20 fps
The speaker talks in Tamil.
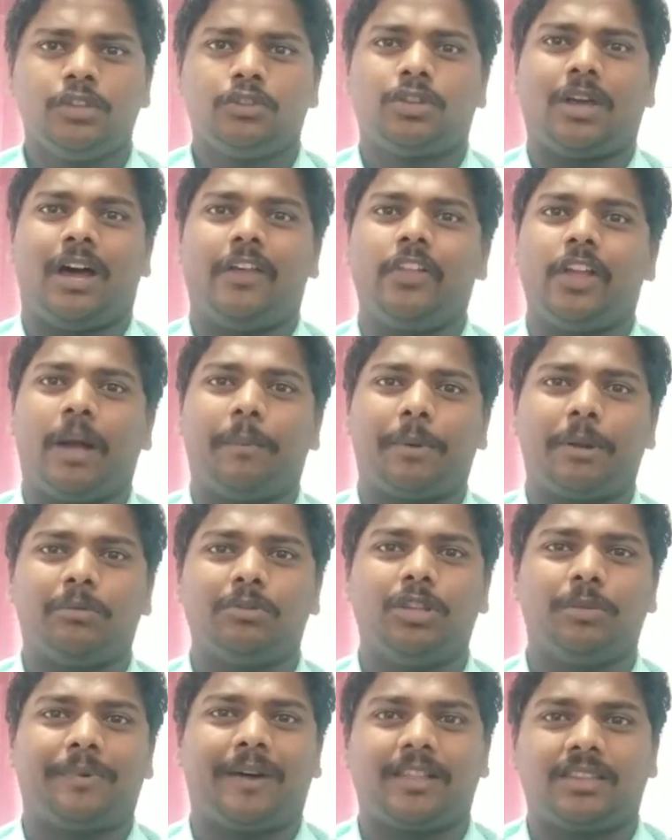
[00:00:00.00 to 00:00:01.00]
ஸோ அதுக்கப்புறம்
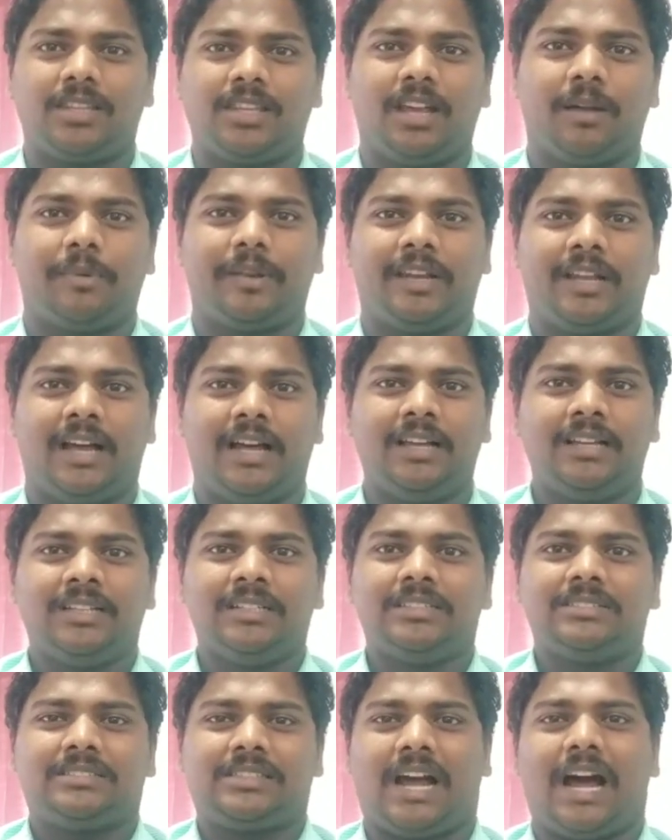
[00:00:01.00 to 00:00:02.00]
வந்து பார்த்தீங்க அப்படின்னா
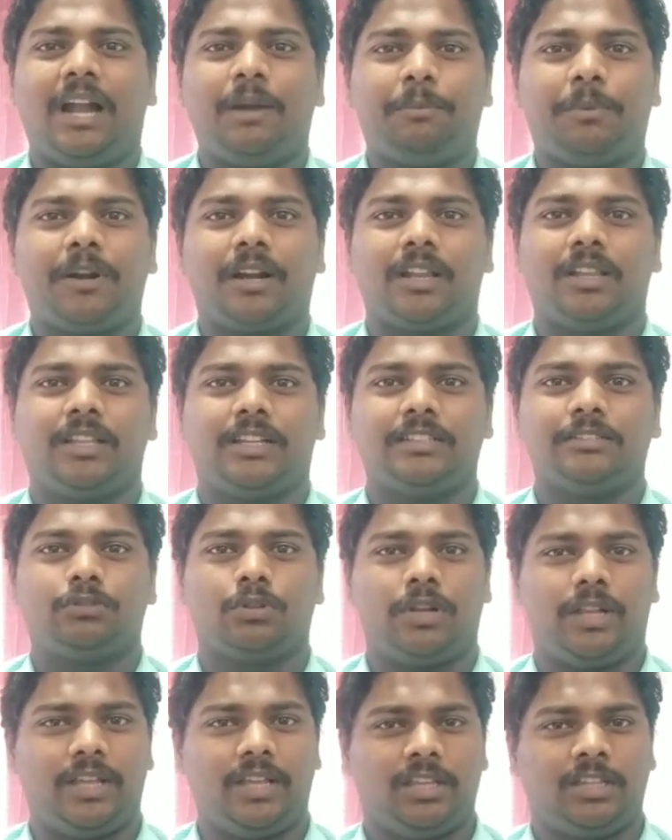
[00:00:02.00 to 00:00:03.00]
ஸ்டார்ட் பண்ணுறதுக்குன்னு
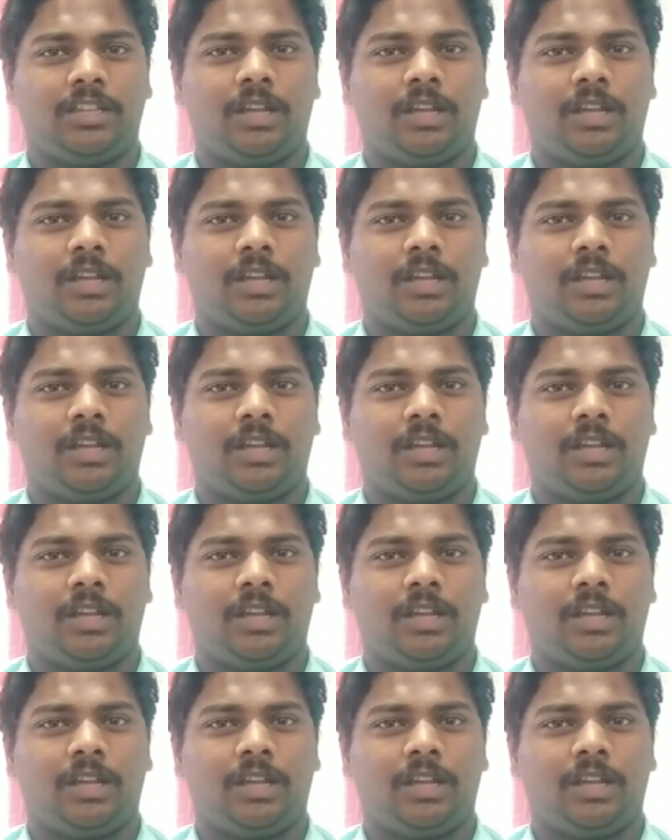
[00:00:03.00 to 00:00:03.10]
சொல்லி